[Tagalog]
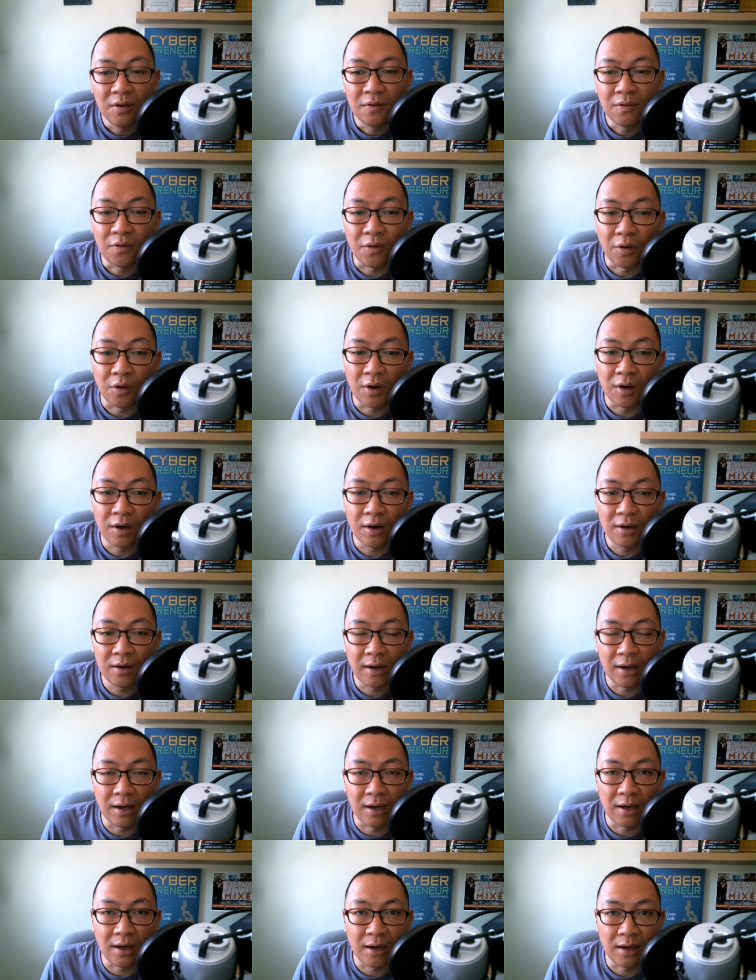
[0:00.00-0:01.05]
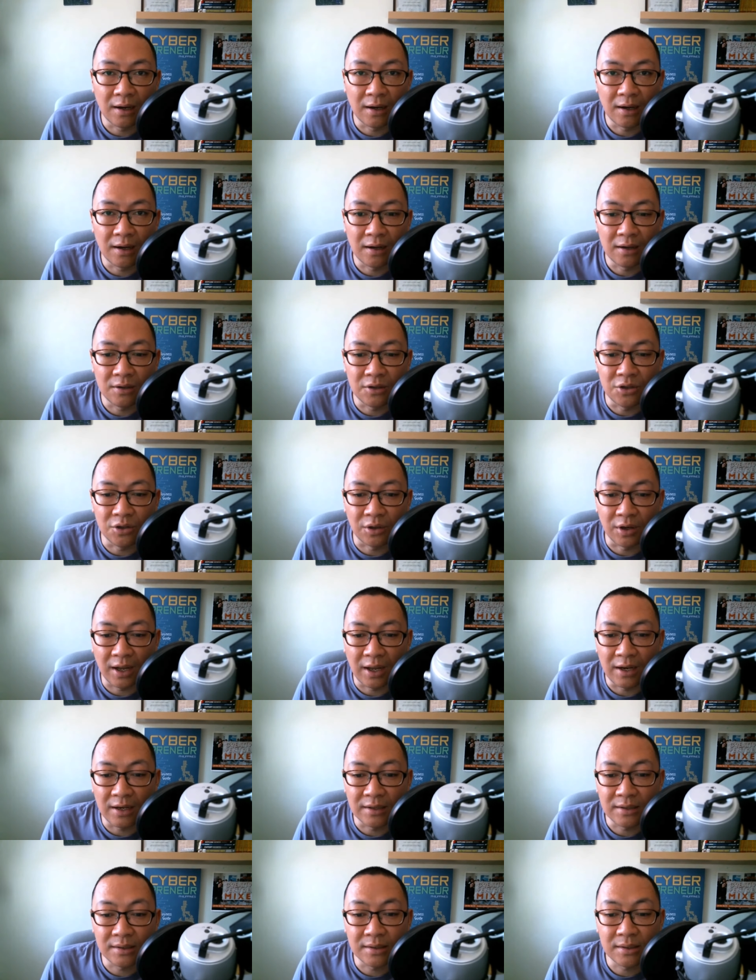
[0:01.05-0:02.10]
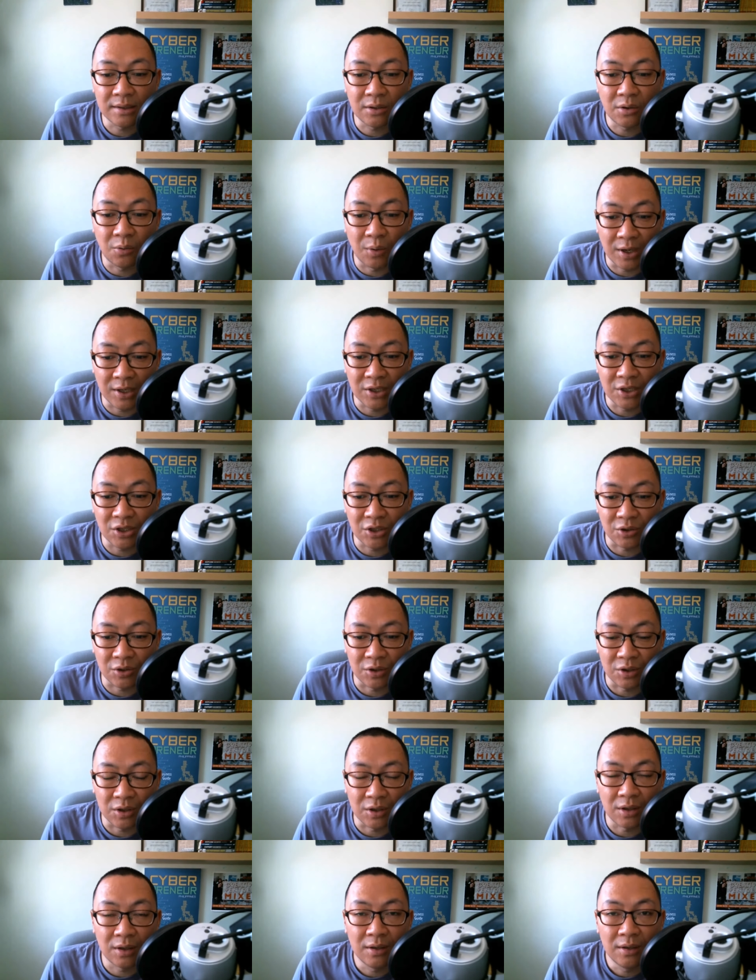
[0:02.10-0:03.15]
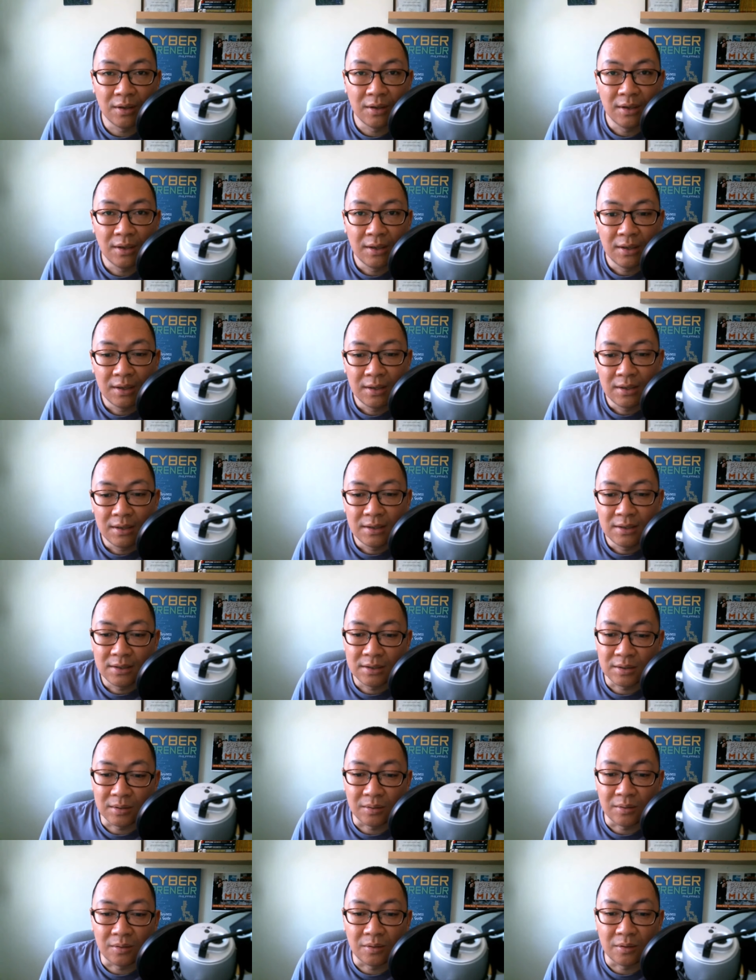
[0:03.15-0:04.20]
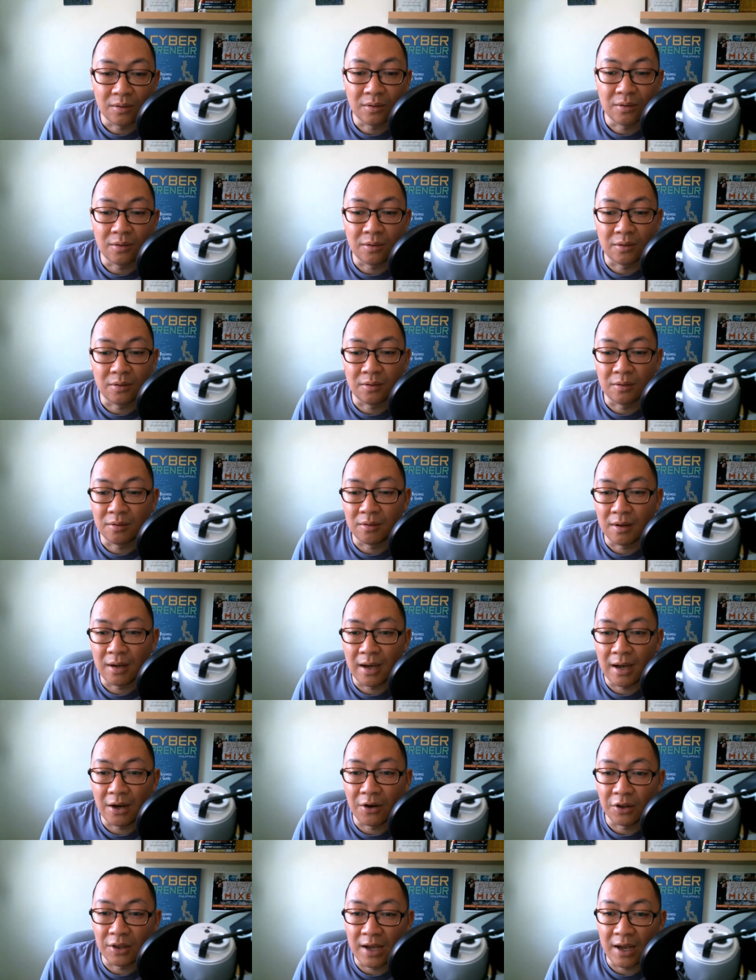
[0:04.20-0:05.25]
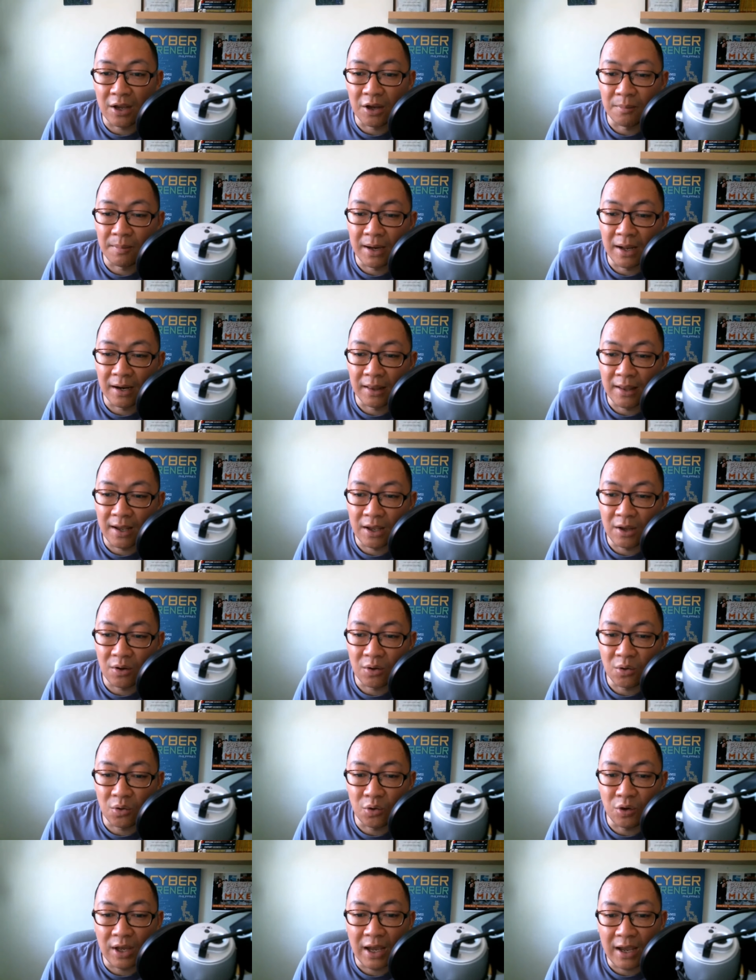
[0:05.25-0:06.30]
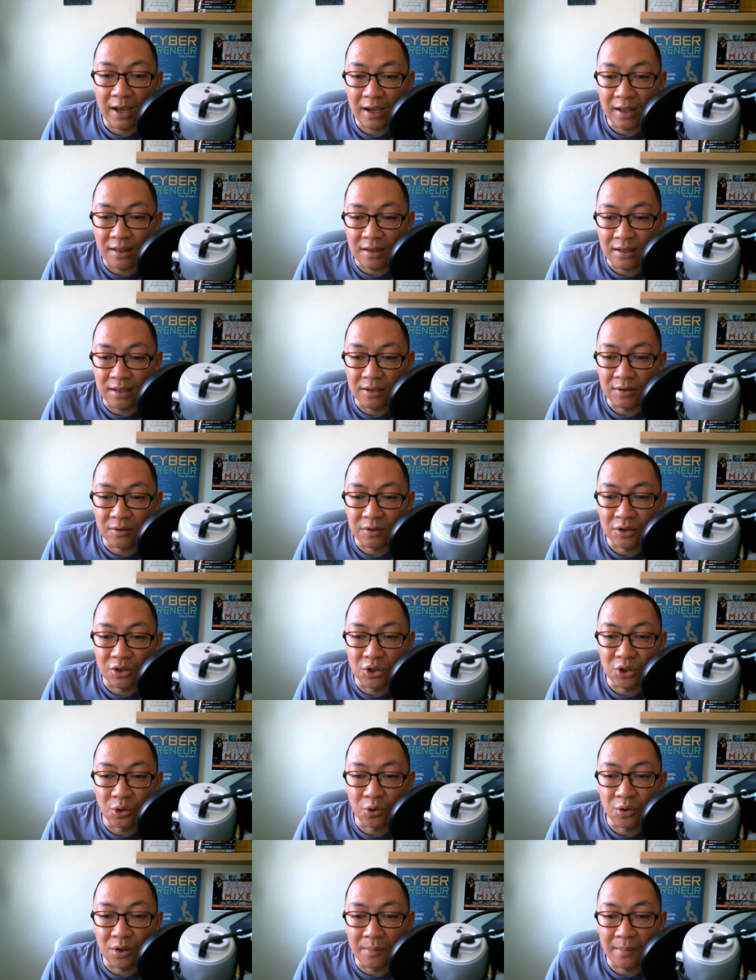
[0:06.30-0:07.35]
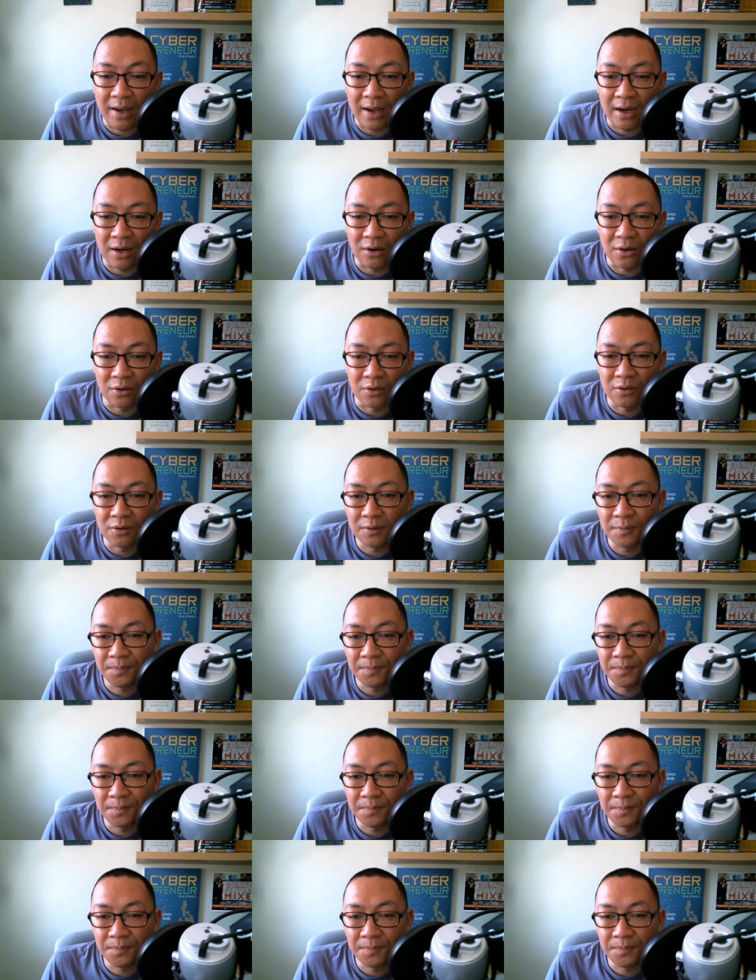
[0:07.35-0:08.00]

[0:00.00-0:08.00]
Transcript: for uh, Jorel's question. So, ano tayo? Para tayong Kuya Eddie or Joe Damango.